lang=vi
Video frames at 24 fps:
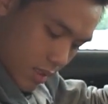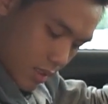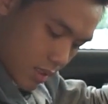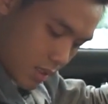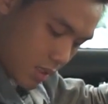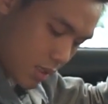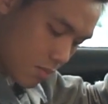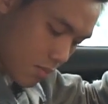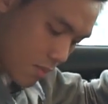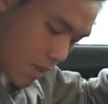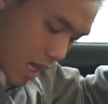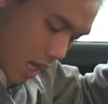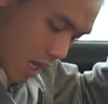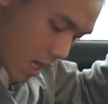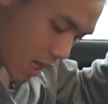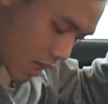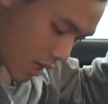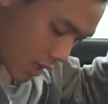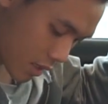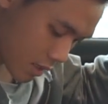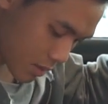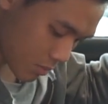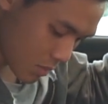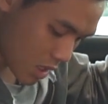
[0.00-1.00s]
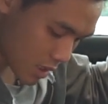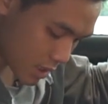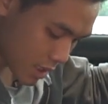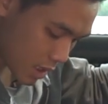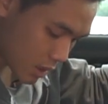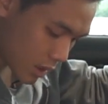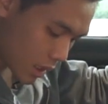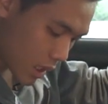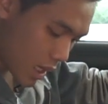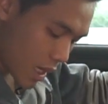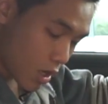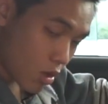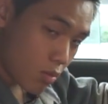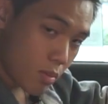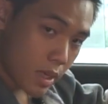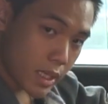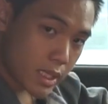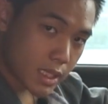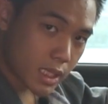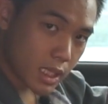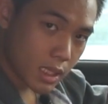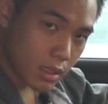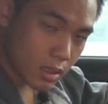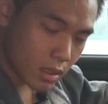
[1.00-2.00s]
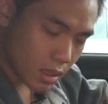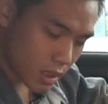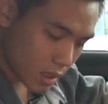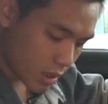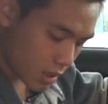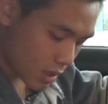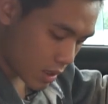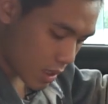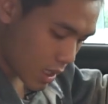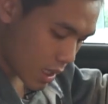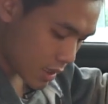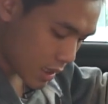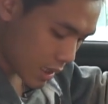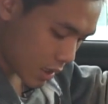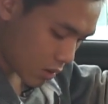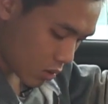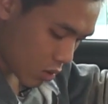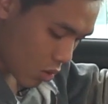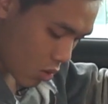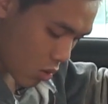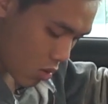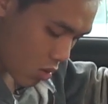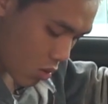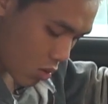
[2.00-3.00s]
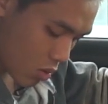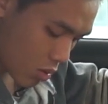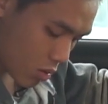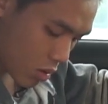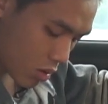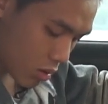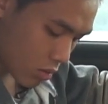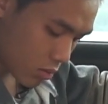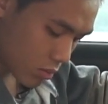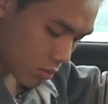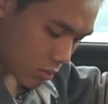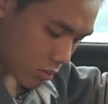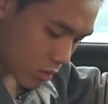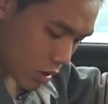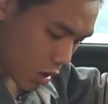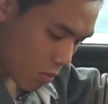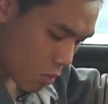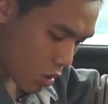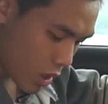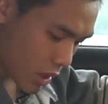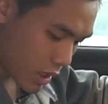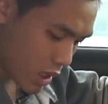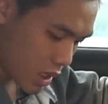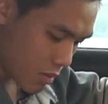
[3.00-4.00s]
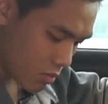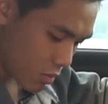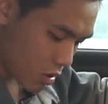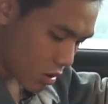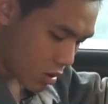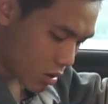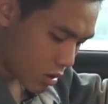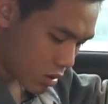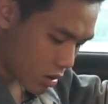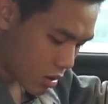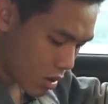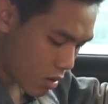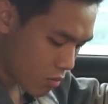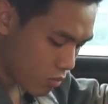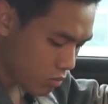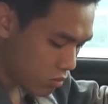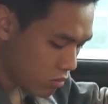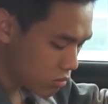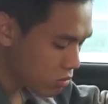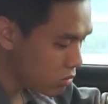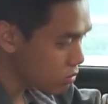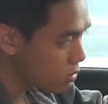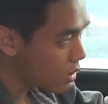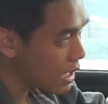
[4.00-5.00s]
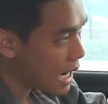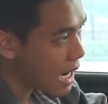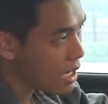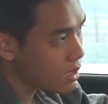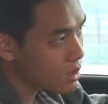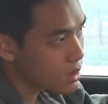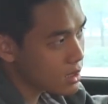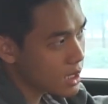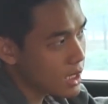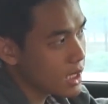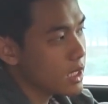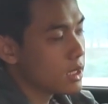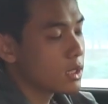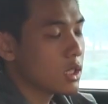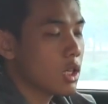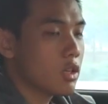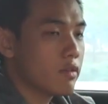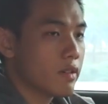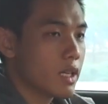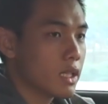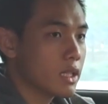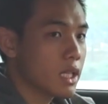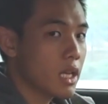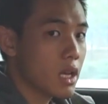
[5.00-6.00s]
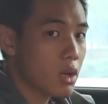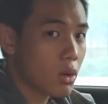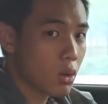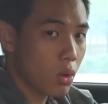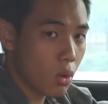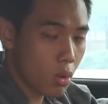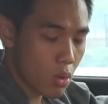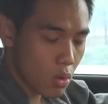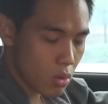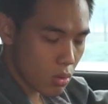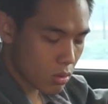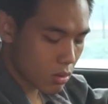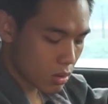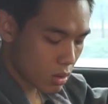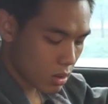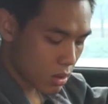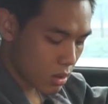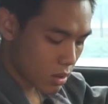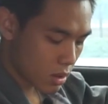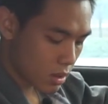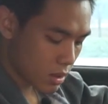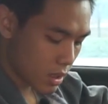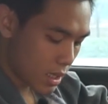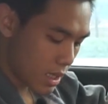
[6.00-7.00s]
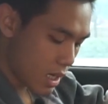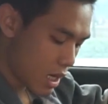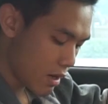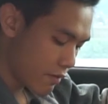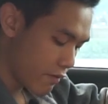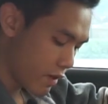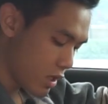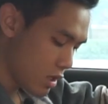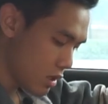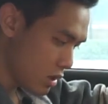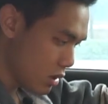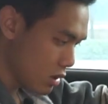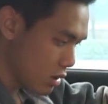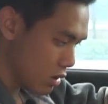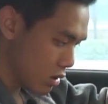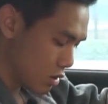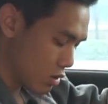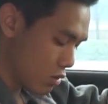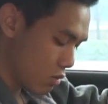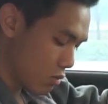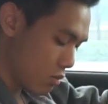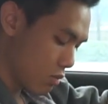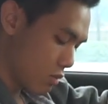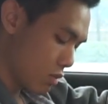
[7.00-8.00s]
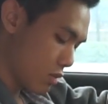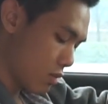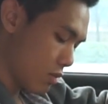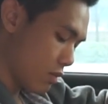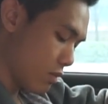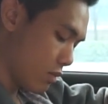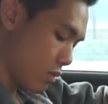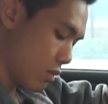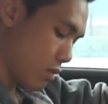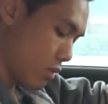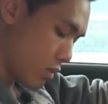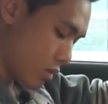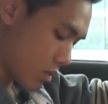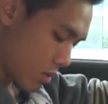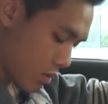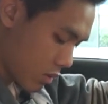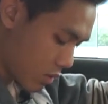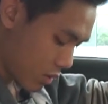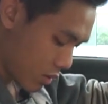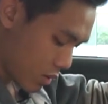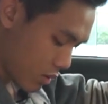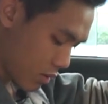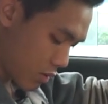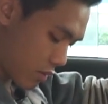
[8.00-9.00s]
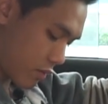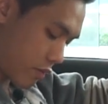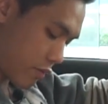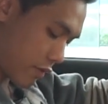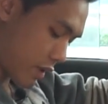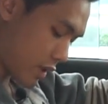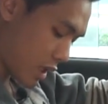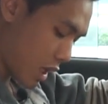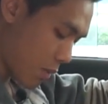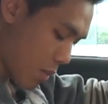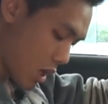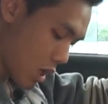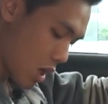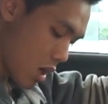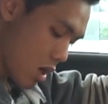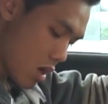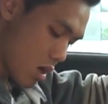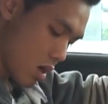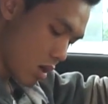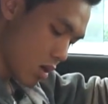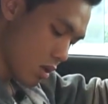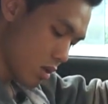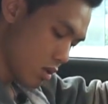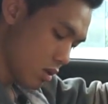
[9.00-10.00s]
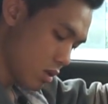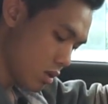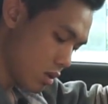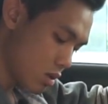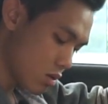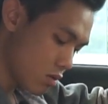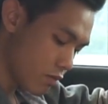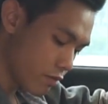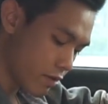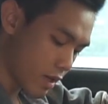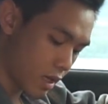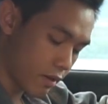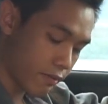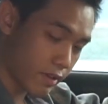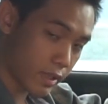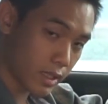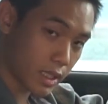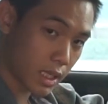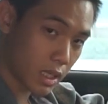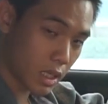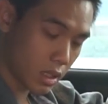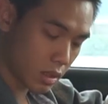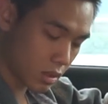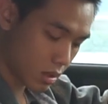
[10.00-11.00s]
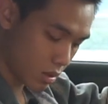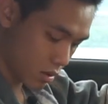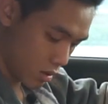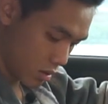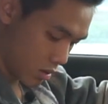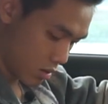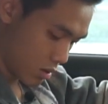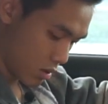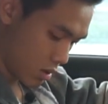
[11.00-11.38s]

nhưng mà bước sang thế hệ 2019 thì Kia Cerato có một cái điểm nó không khác gì so với thế hệ cũ đấy là vẫn sử dụng phanh tay bằng cơ chứ không phải là phanh tay điện tử